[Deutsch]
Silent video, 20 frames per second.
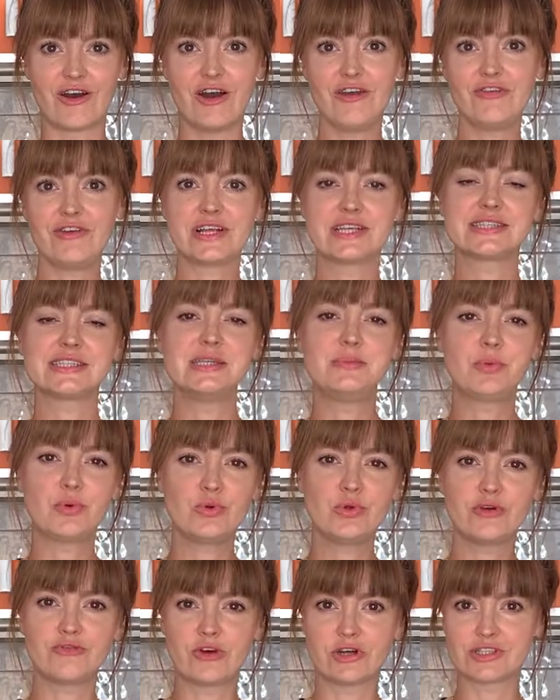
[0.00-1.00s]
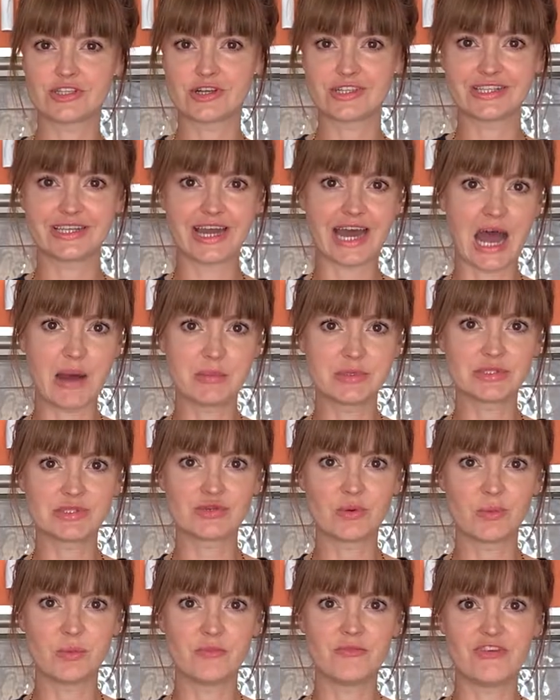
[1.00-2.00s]
Häufig ist die Brühe von solchen
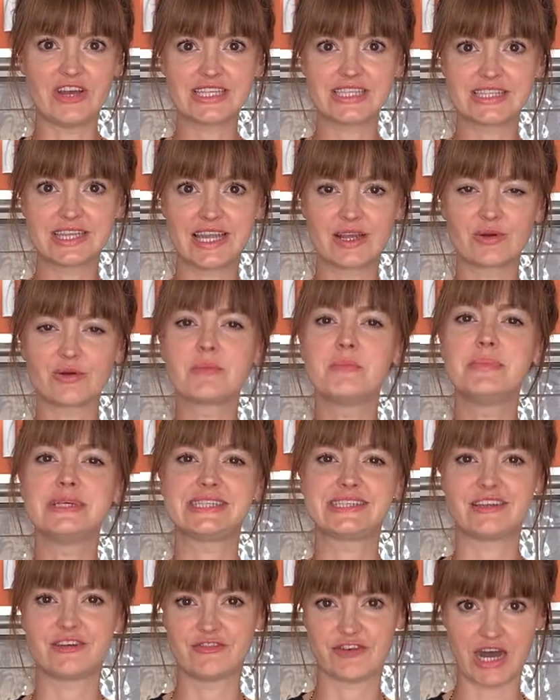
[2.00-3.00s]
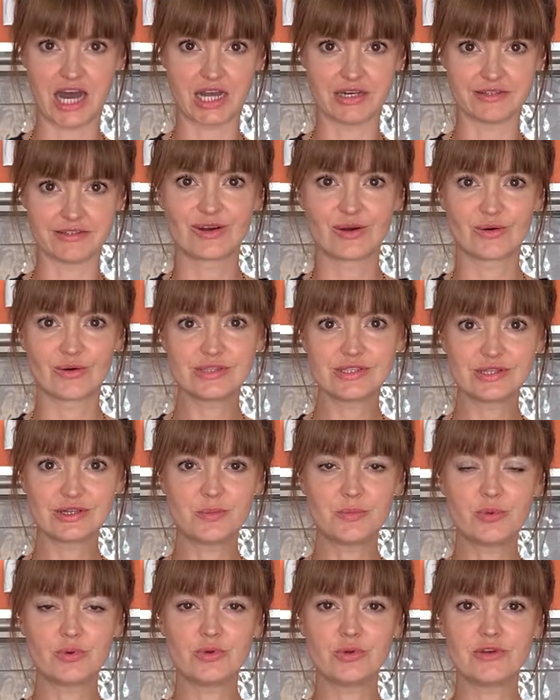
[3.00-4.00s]
Rahmensuppen wässrig und ein bisschen fade. Unsere
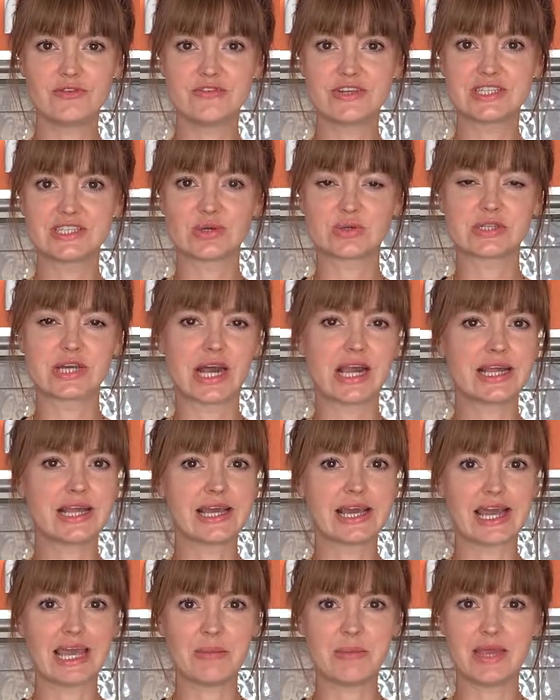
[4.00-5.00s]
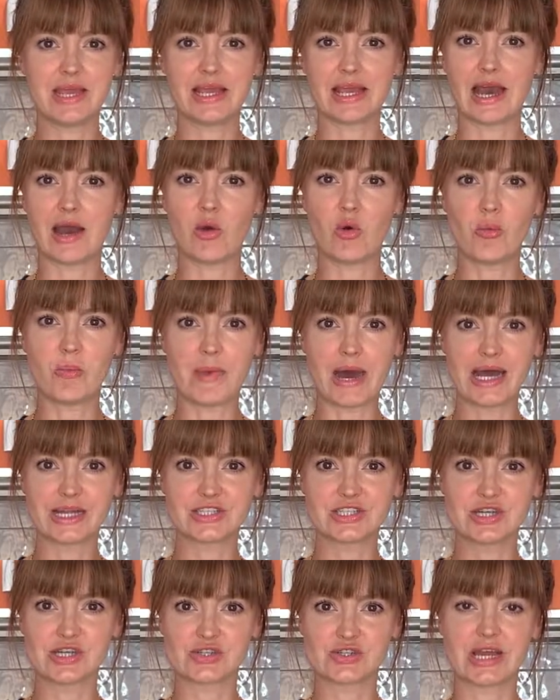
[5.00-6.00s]
Brühe wird total cremig,
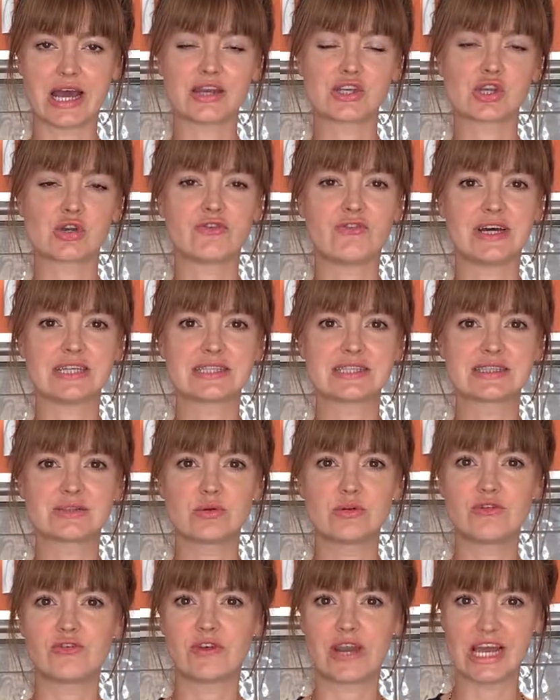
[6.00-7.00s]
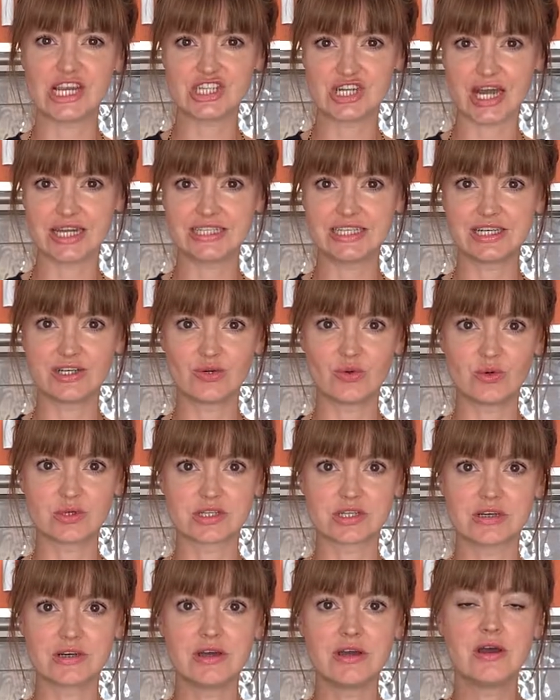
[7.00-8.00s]
aromatisch und hat schon fast so eine fleischartige
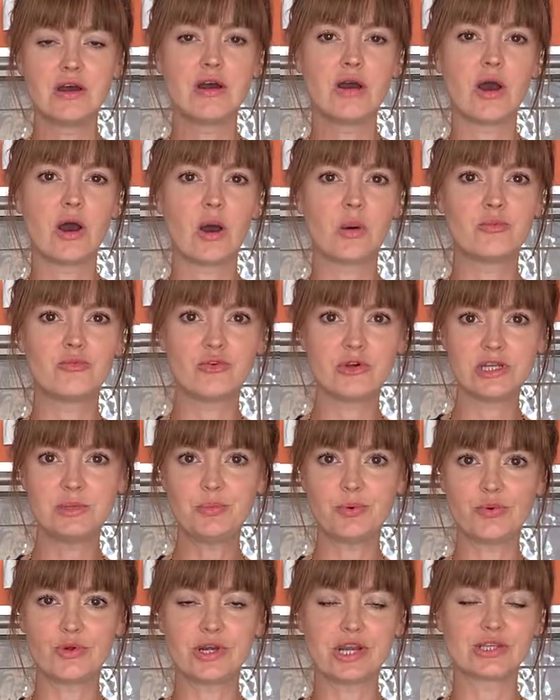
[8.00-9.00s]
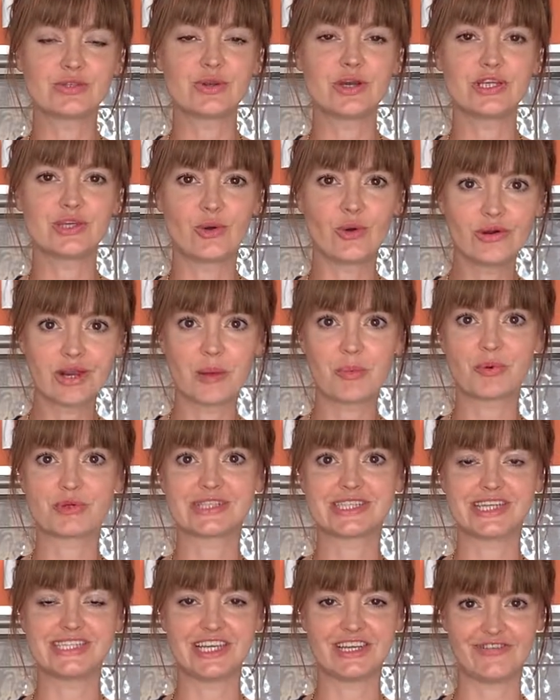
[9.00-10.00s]
Note obwohl die Brühe natürlich
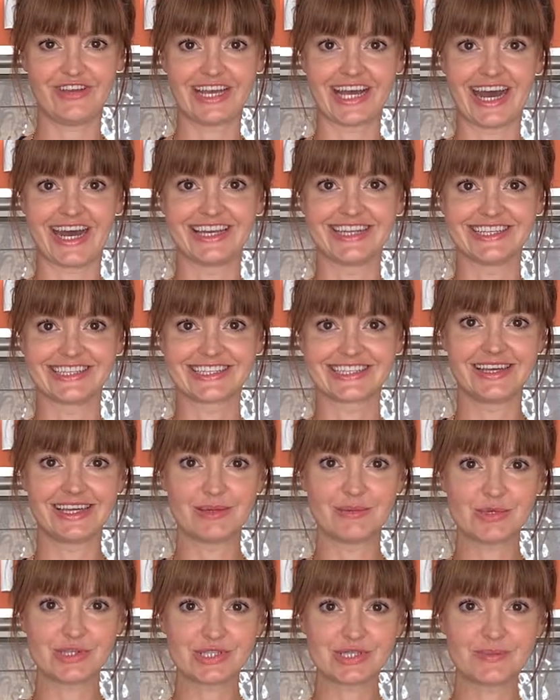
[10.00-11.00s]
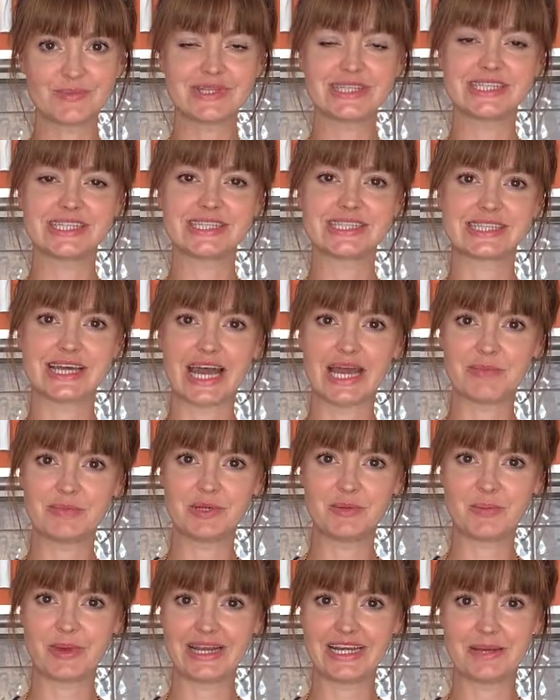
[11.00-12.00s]
hundertprozentig vegan ist. Ihr müsst ein bisschen Zeit
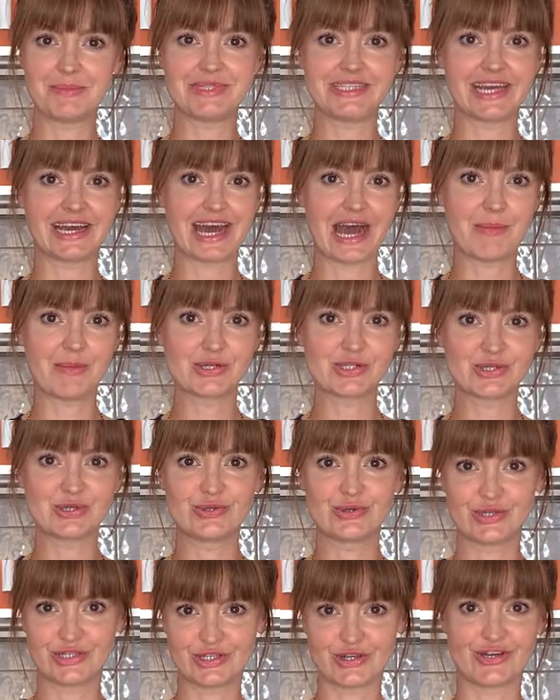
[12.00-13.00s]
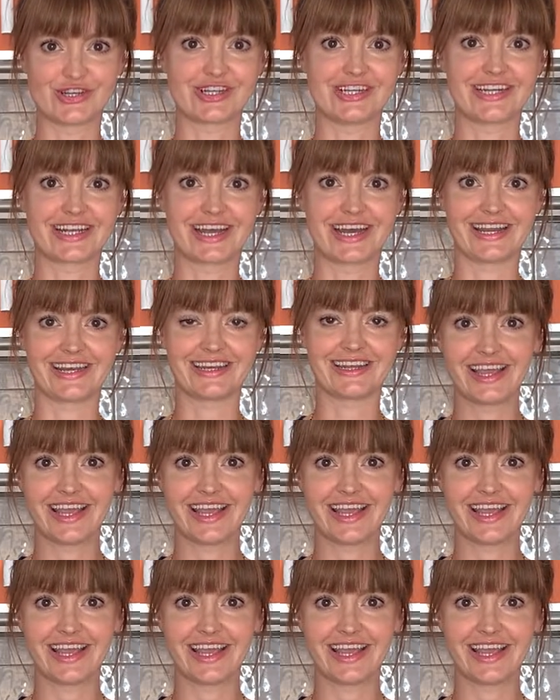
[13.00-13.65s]
mitbringen, damit der Rahmen schön durchköcheln kann.